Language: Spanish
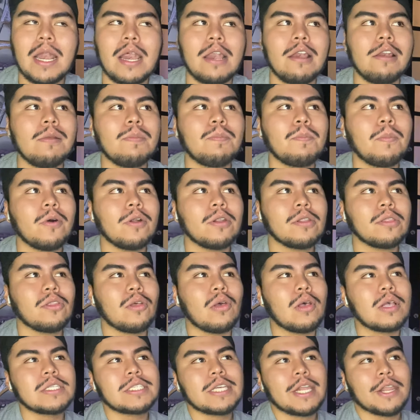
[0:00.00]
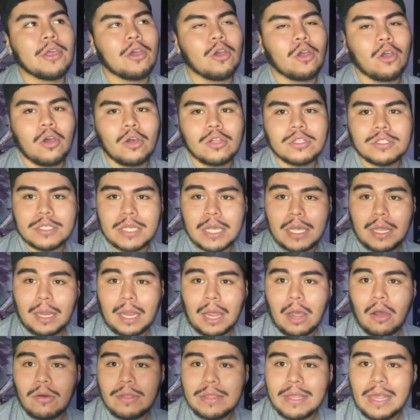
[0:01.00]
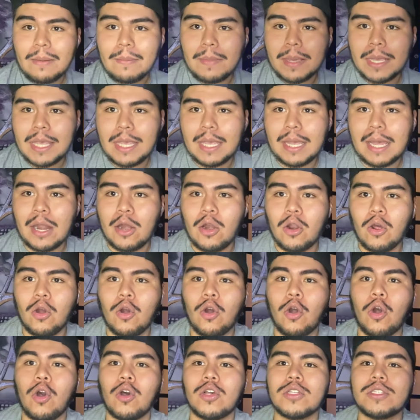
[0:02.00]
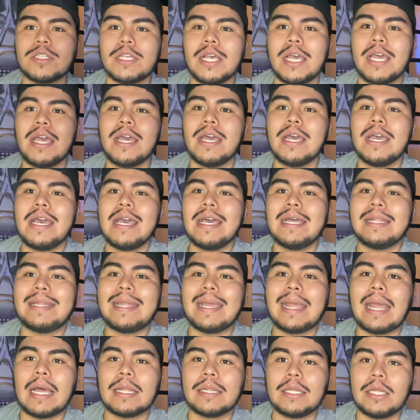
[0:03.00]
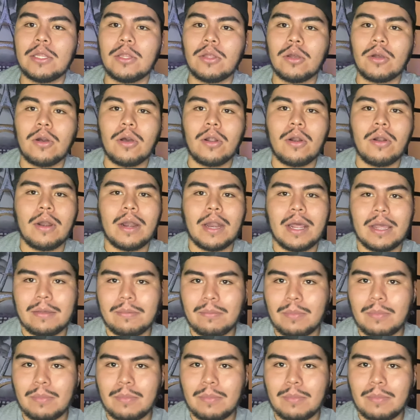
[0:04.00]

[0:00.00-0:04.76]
el Porto de Sergio Conceicao y del mexicano José Tecatito Corona.